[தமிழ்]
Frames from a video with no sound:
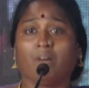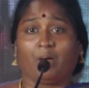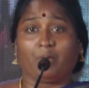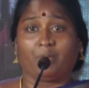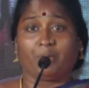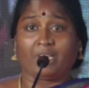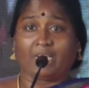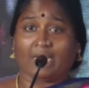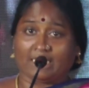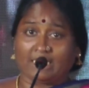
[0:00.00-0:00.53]

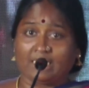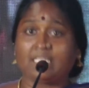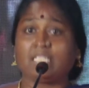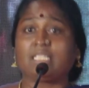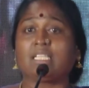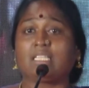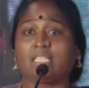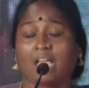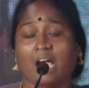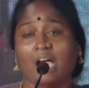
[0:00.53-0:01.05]
அப்படி
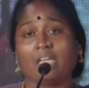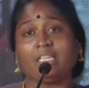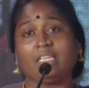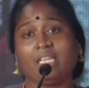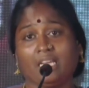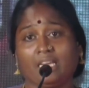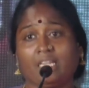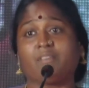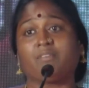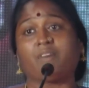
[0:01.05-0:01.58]
கஷ்டத்தை
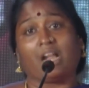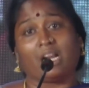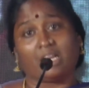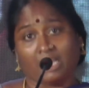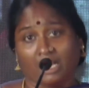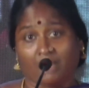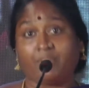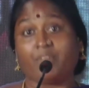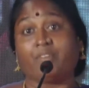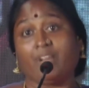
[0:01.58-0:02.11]
தாங்கிக்கிட்டு
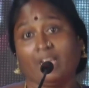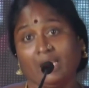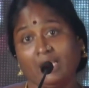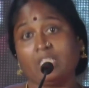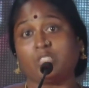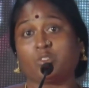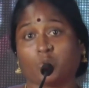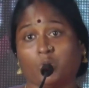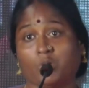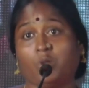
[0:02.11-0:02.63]
வாழ்கிறாவு
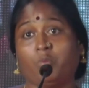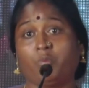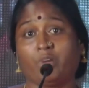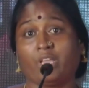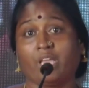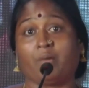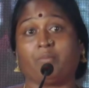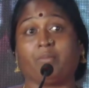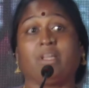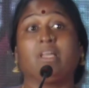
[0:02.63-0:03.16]
வெளியில் சொல்ல
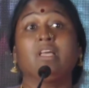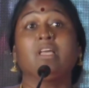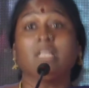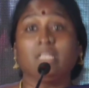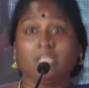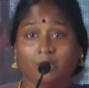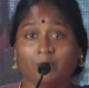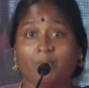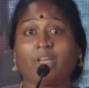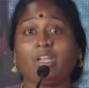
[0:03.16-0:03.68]
முடியாமல்
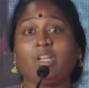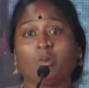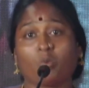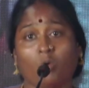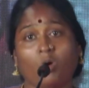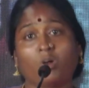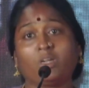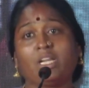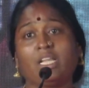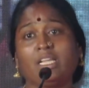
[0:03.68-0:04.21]
இந்த மாதிரி
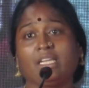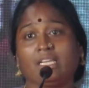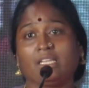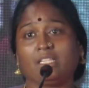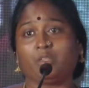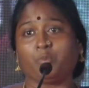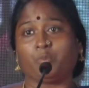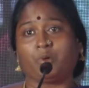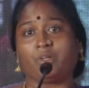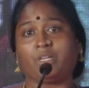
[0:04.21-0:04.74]
ரோட்டில்
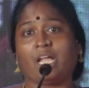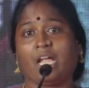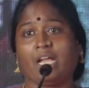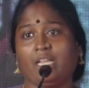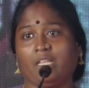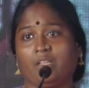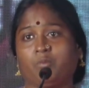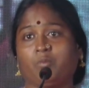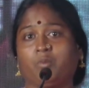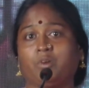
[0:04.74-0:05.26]
எழுத்து போட்டு
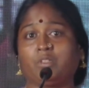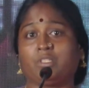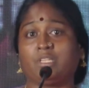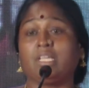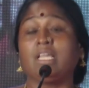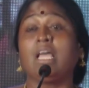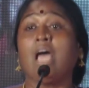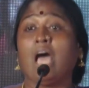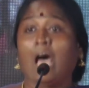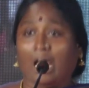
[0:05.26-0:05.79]
அடிக்கும்போது
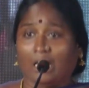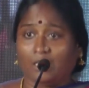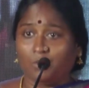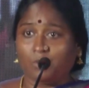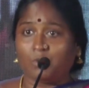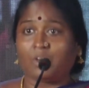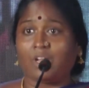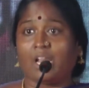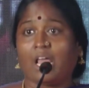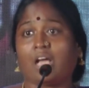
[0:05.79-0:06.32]
அது
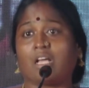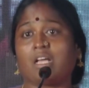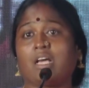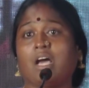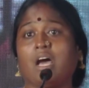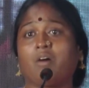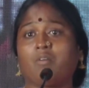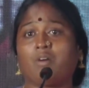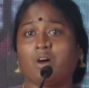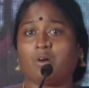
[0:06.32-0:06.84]
உங்கள்
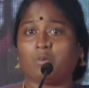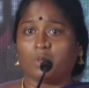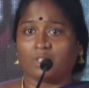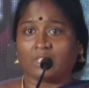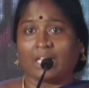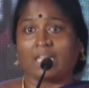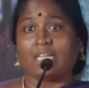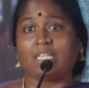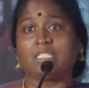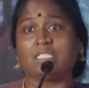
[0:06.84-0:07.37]
அக்காவாவோ
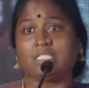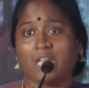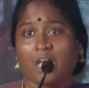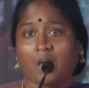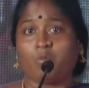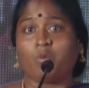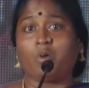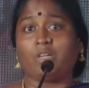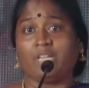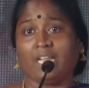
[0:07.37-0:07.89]

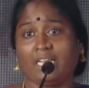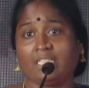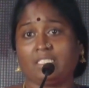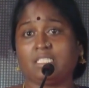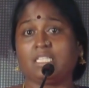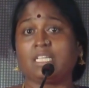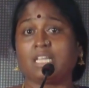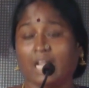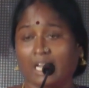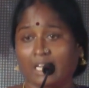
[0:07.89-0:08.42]
தங்கச்சியாவோ
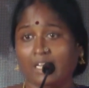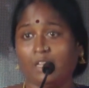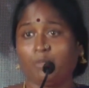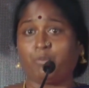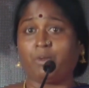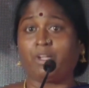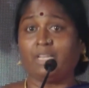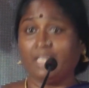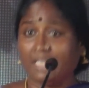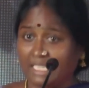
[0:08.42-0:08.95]
நினச்சி
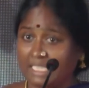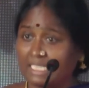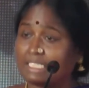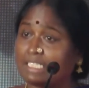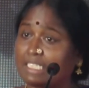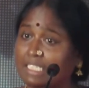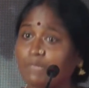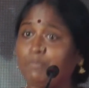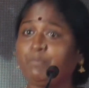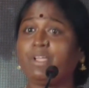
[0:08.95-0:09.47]
கண்டிப்பாக நீங்கள்
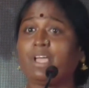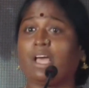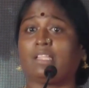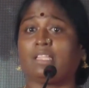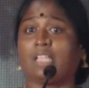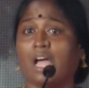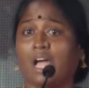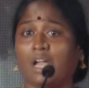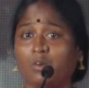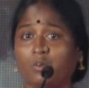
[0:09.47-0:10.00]
திருப்பி
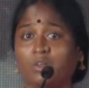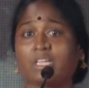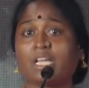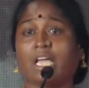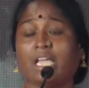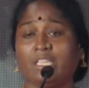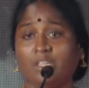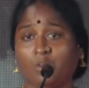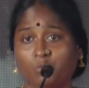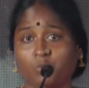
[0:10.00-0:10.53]
அந்த ஆளோட
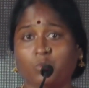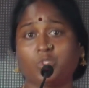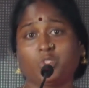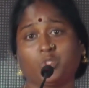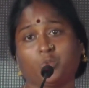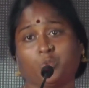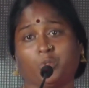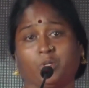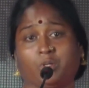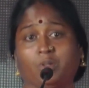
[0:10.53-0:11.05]
கையை
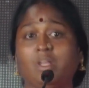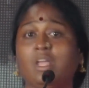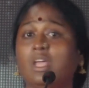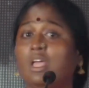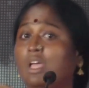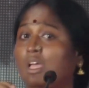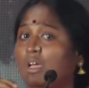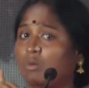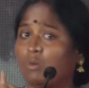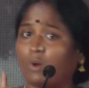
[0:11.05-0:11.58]
முறிச்சு விடணும்
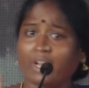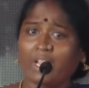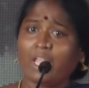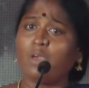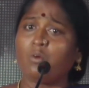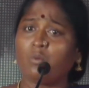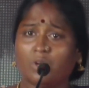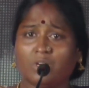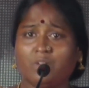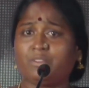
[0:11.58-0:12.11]
ஒரே
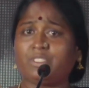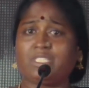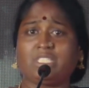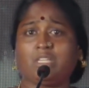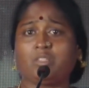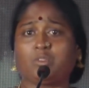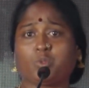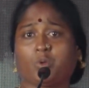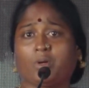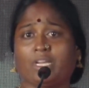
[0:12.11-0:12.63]
ஒரு
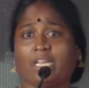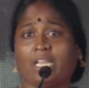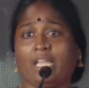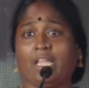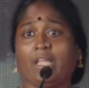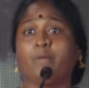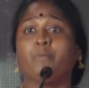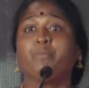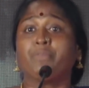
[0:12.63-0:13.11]
விஷயம் சொல்கிறேன்